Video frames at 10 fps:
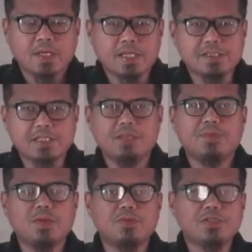At sino
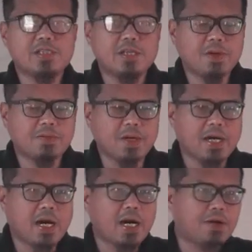mang Muslim ang
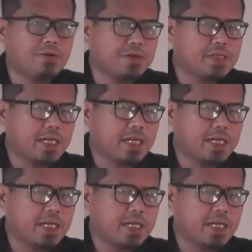magkakaroon